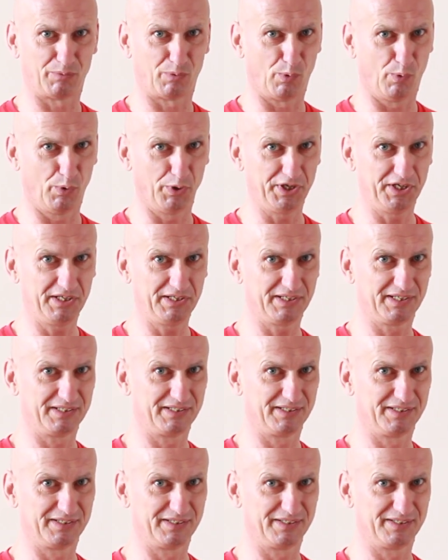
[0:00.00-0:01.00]
Oi
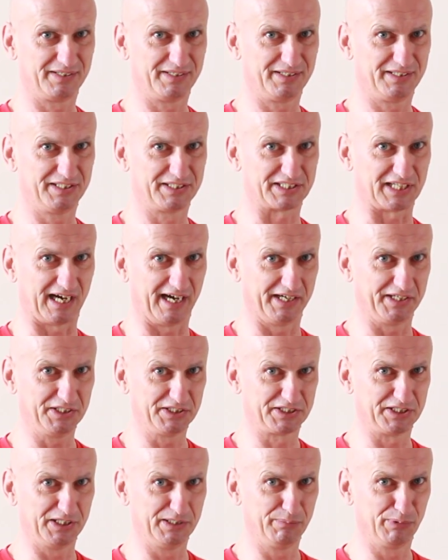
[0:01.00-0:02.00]
ist eine
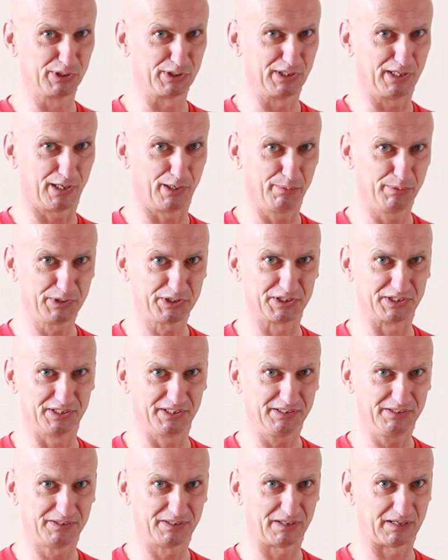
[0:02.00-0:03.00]
Silbe, glaube ich.
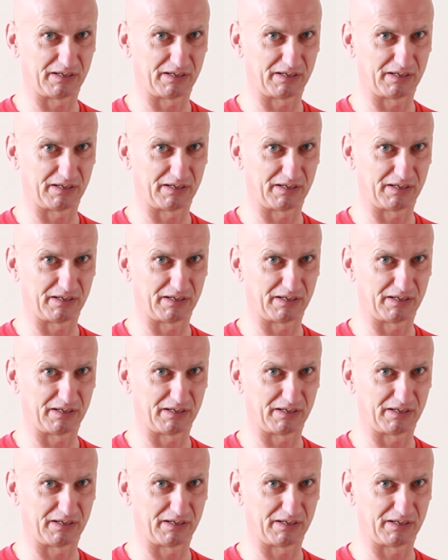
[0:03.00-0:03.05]
Ne?